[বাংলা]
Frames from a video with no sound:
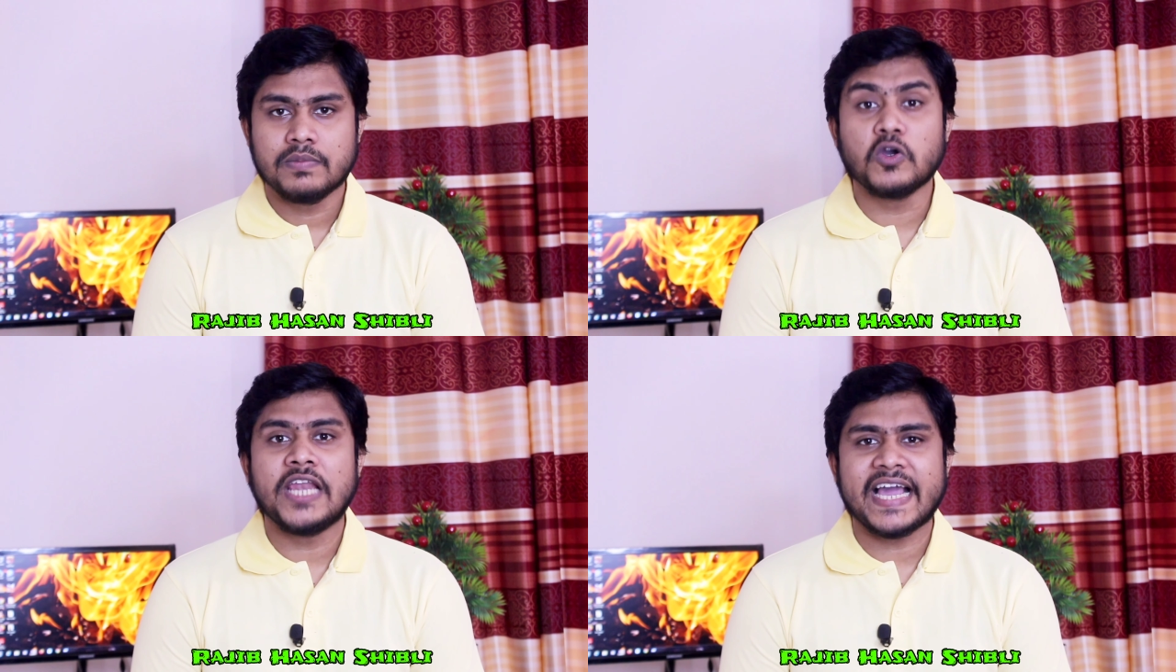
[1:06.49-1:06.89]

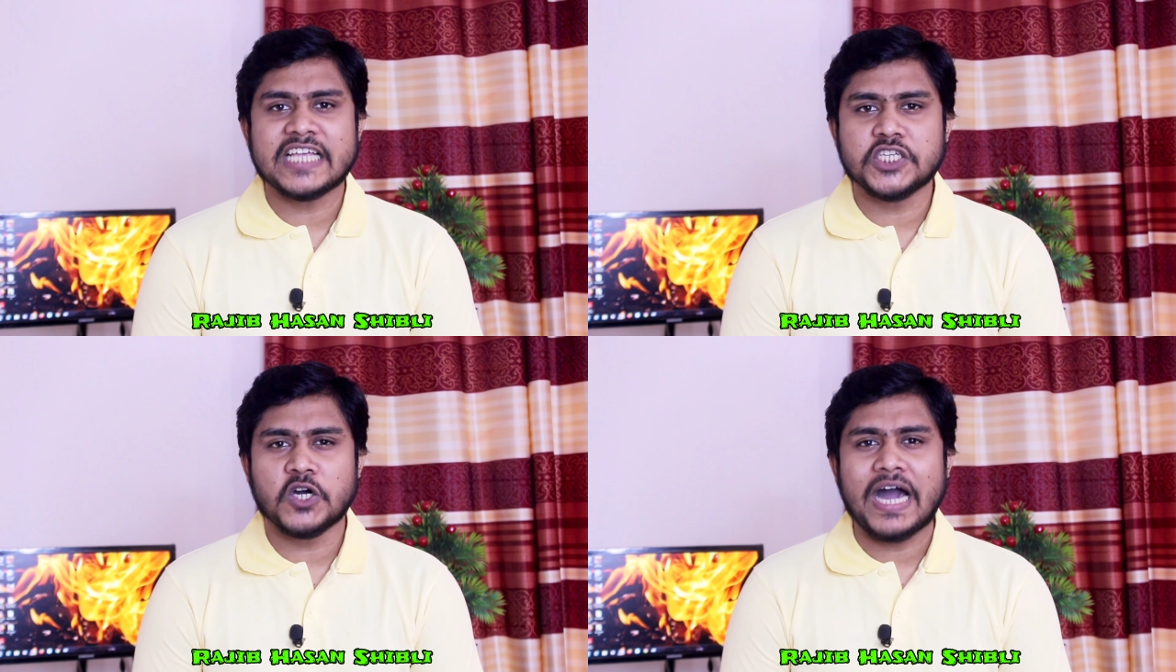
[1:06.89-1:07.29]
বুইলা
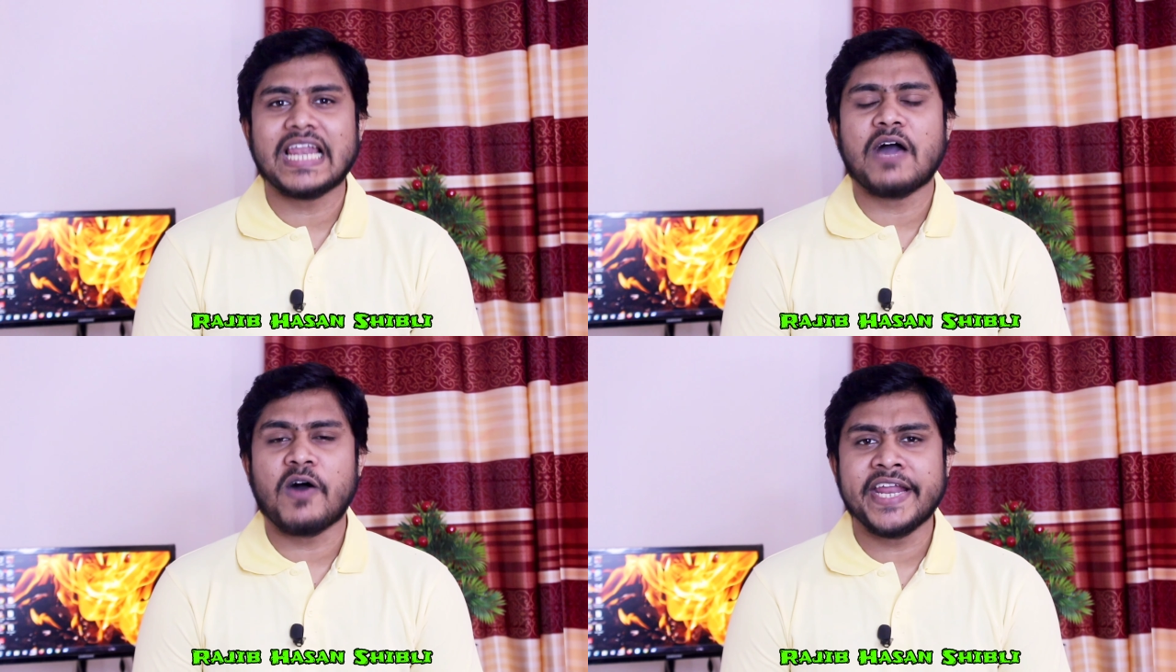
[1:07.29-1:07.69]
গেছো
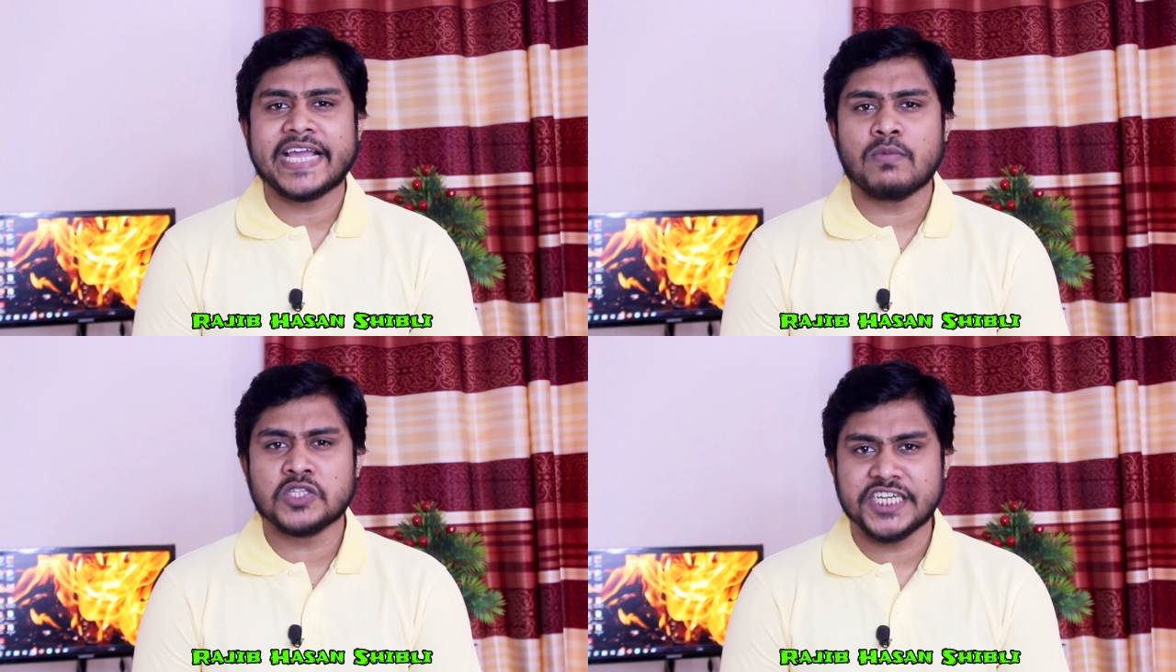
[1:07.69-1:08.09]
আল্লাহ
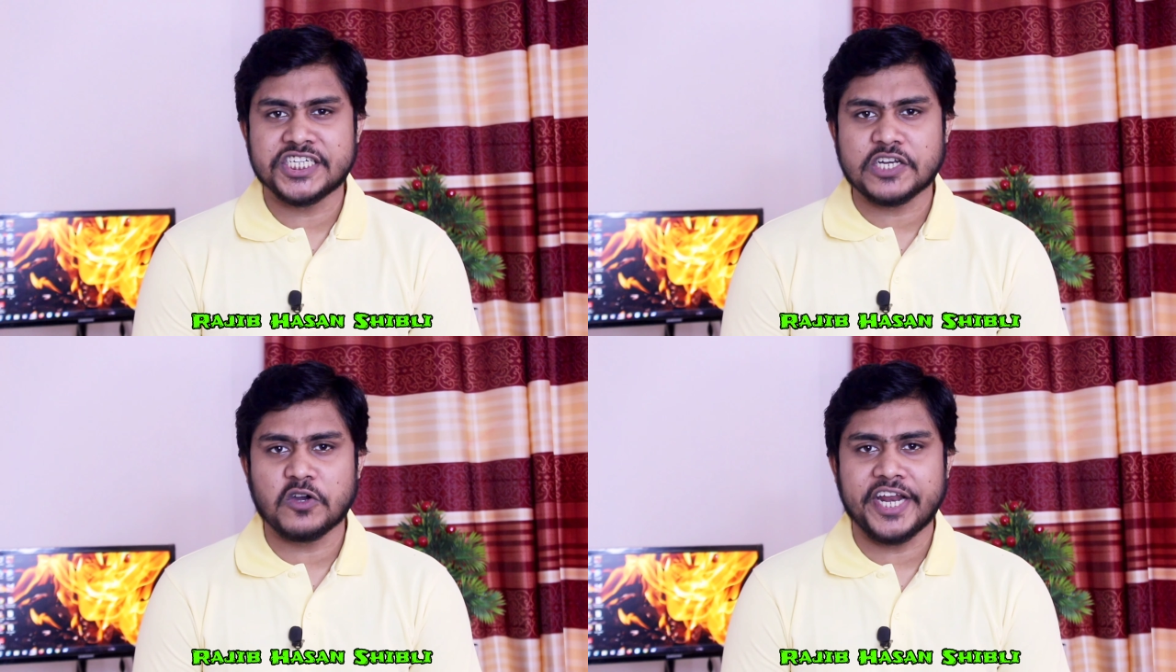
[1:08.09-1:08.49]
অনেক এমন
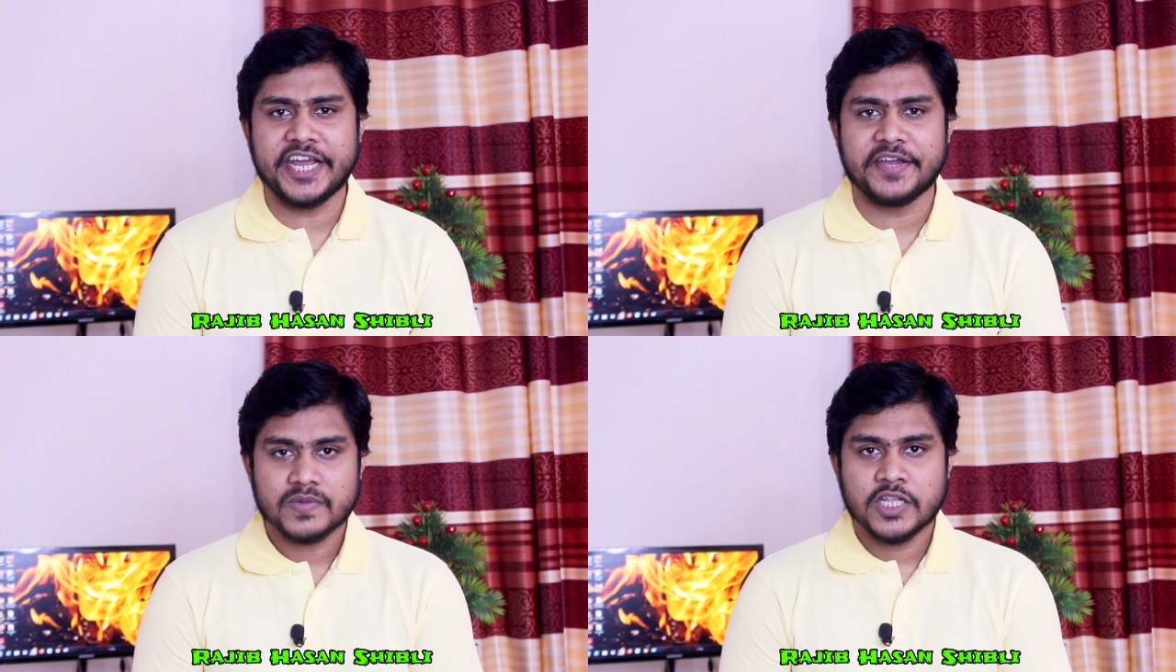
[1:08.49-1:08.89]
সৃষ্টি
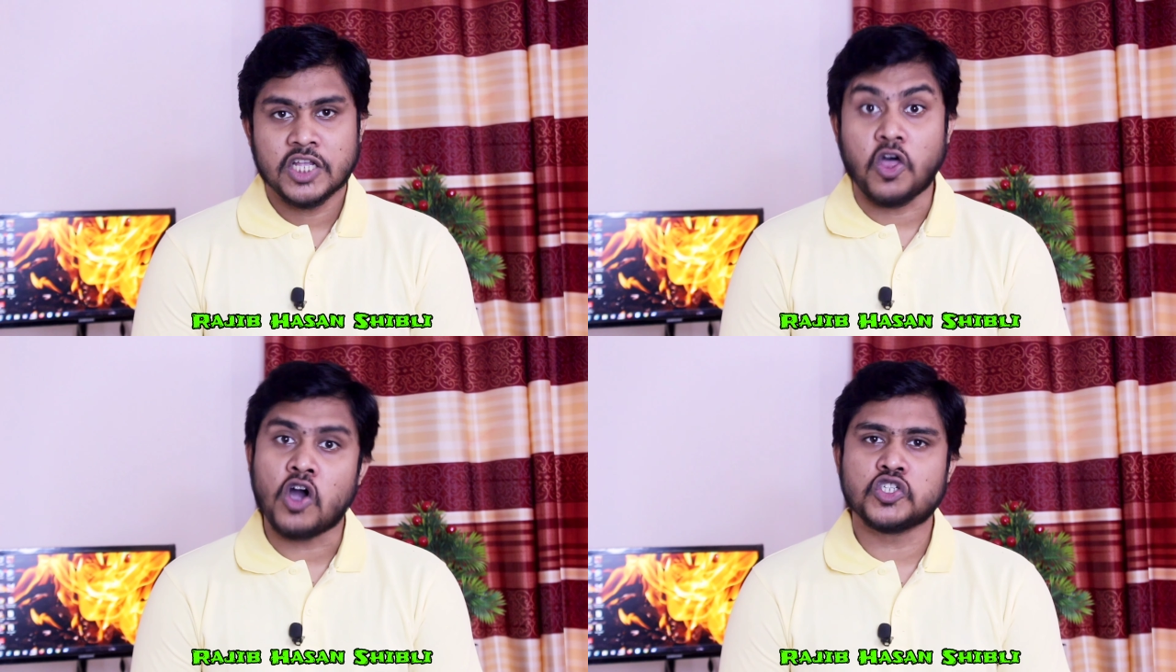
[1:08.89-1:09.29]
করে
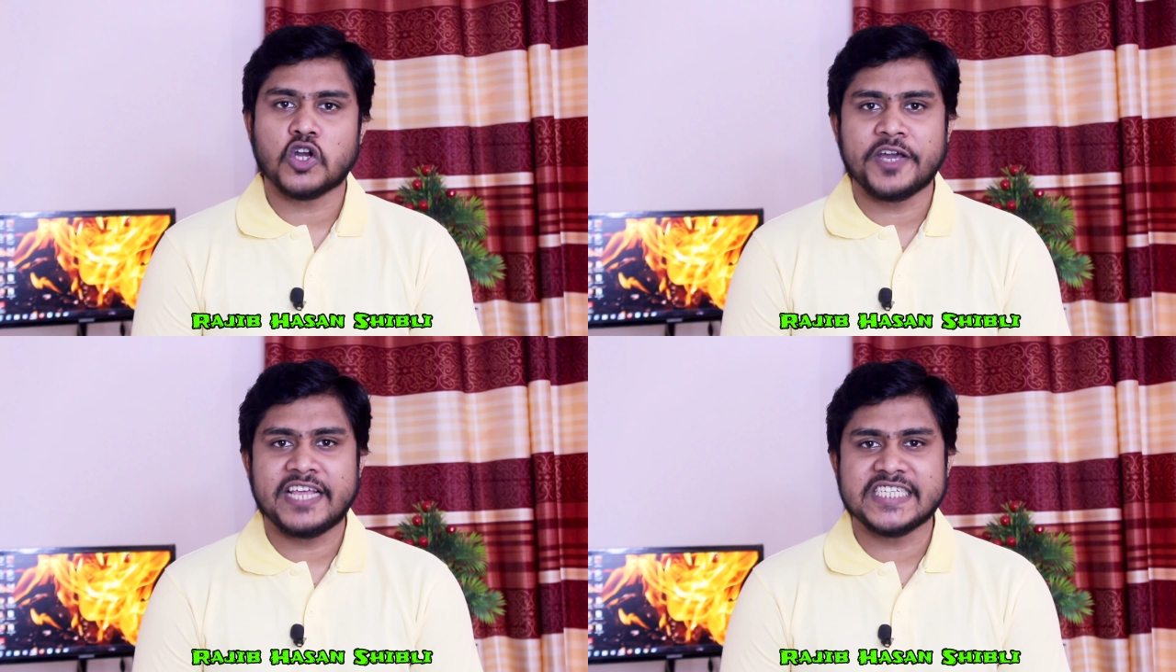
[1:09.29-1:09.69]
ধ্বংস
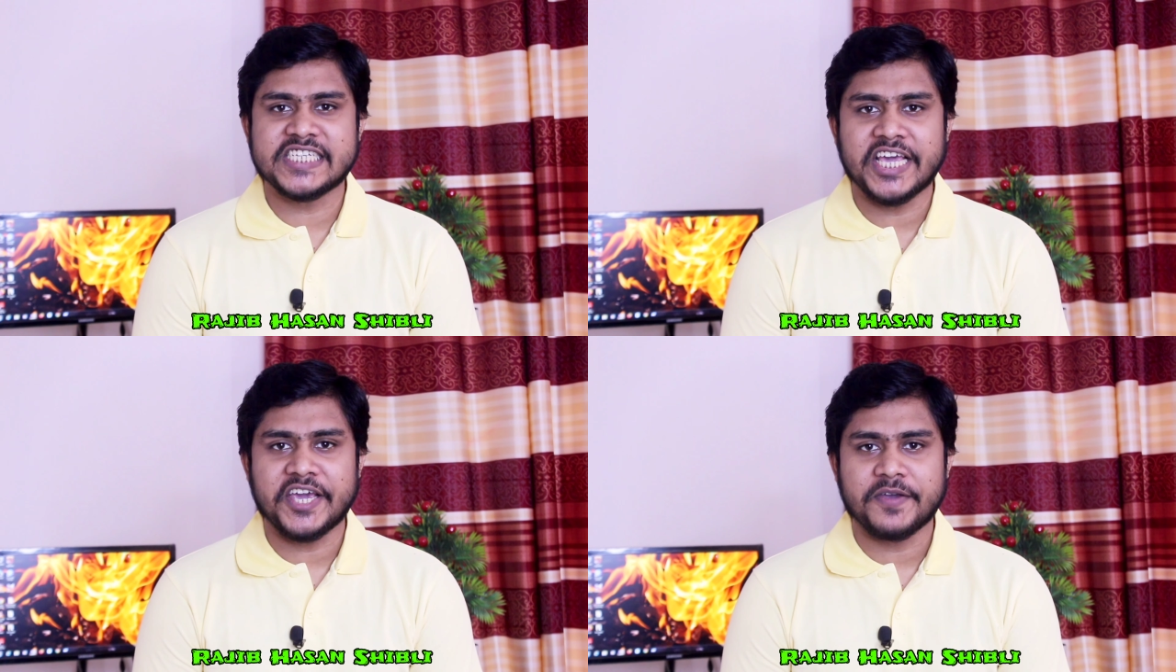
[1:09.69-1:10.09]
করে
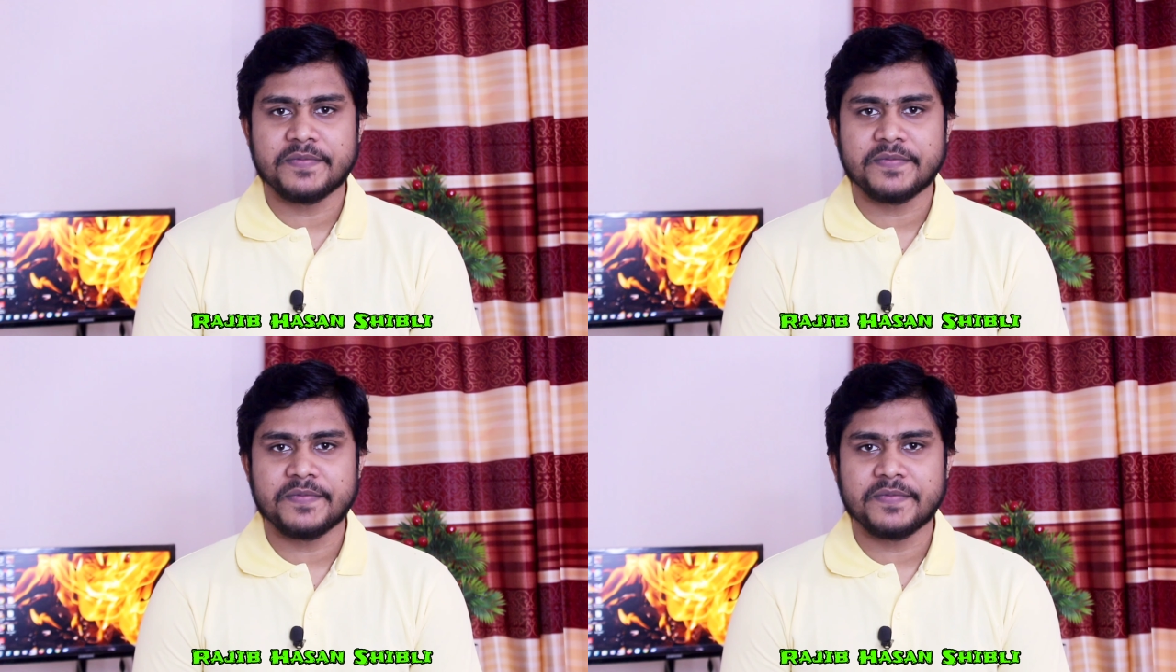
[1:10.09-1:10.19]
দিছে